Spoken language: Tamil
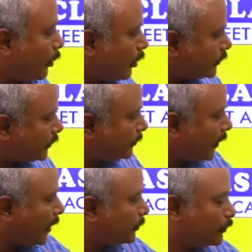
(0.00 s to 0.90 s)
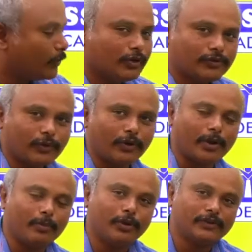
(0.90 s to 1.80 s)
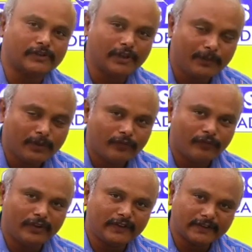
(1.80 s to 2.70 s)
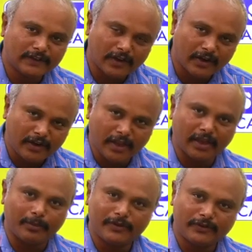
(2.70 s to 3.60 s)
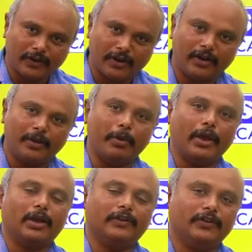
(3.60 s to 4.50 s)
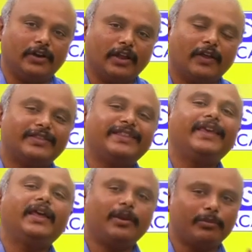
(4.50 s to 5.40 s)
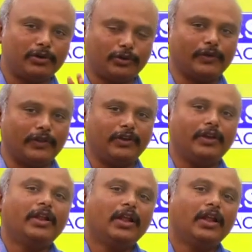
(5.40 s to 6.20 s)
கான்செப்ட் கேப்சியூல்னு சொல்கிற புக்ஸு ஃபிசிக்ஸுக்கு ரெண்டு கெமிஸ்ட்ரி ரெண்டு பயாலஜி ரெண்டு அதாவது தியரி மட்டும் வந்து